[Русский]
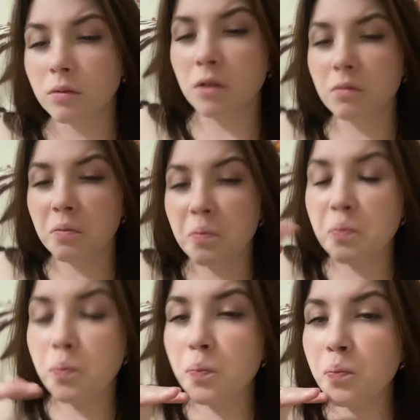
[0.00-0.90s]
Мне
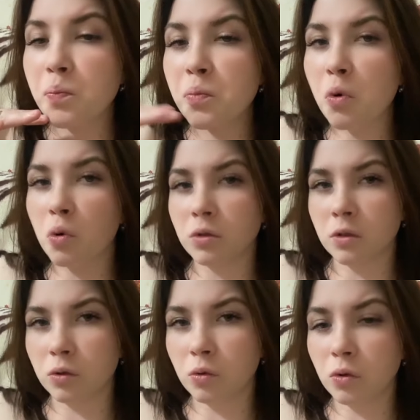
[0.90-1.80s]
похуй
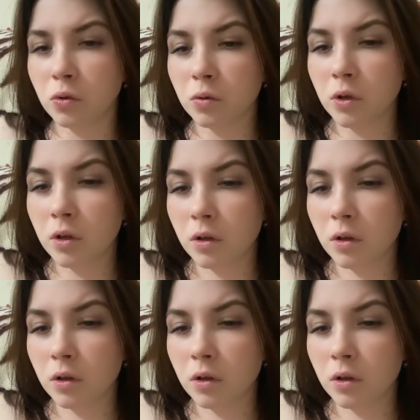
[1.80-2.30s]
на эту хуйню.